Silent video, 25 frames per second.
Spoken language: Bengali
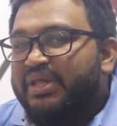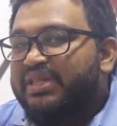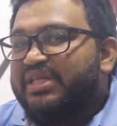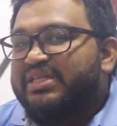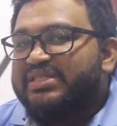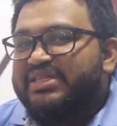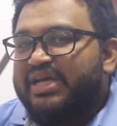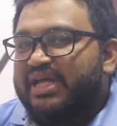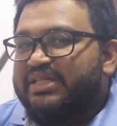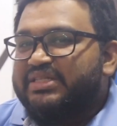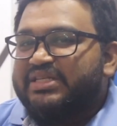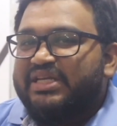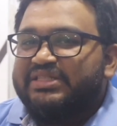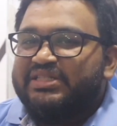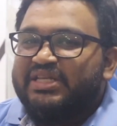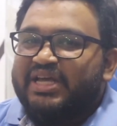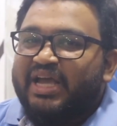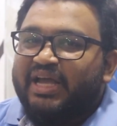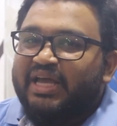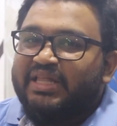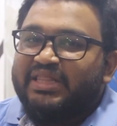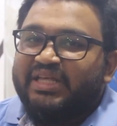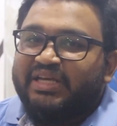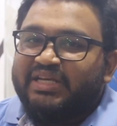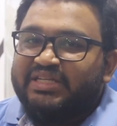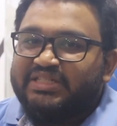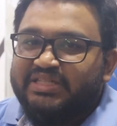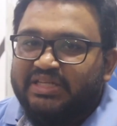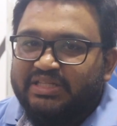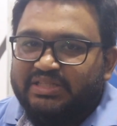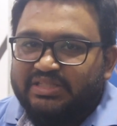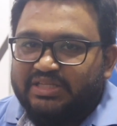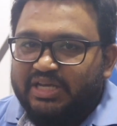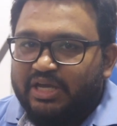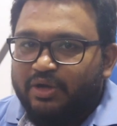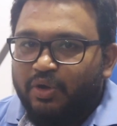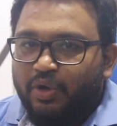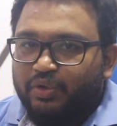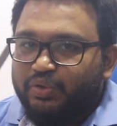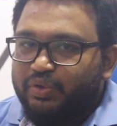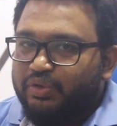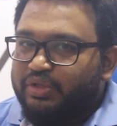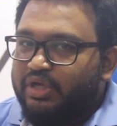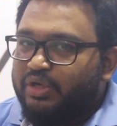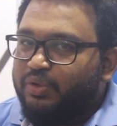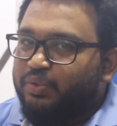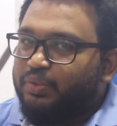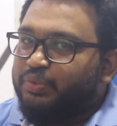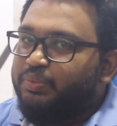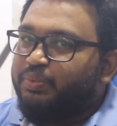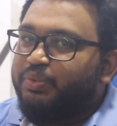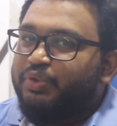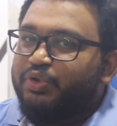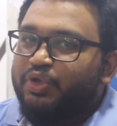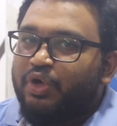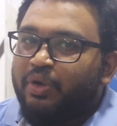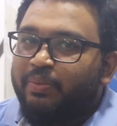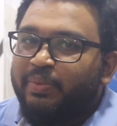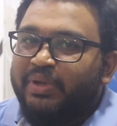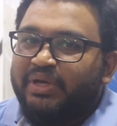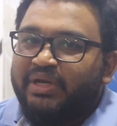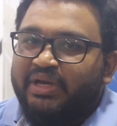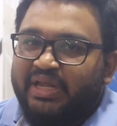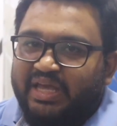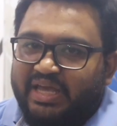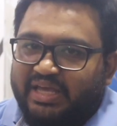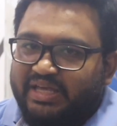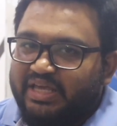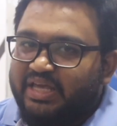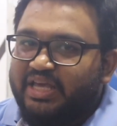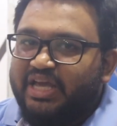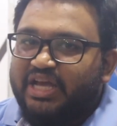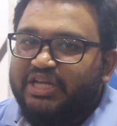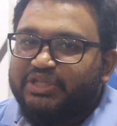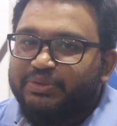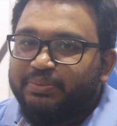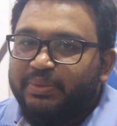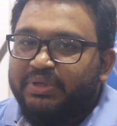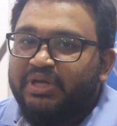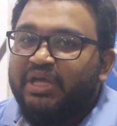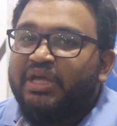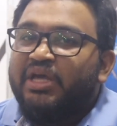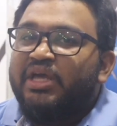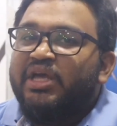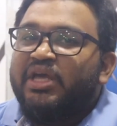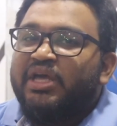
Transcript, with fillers: আপনাদের যার যার জায়গা থেকে স্বেচ্ছায় রক্তদান উদ্ভূত হবেন এগিয়ে আসবেন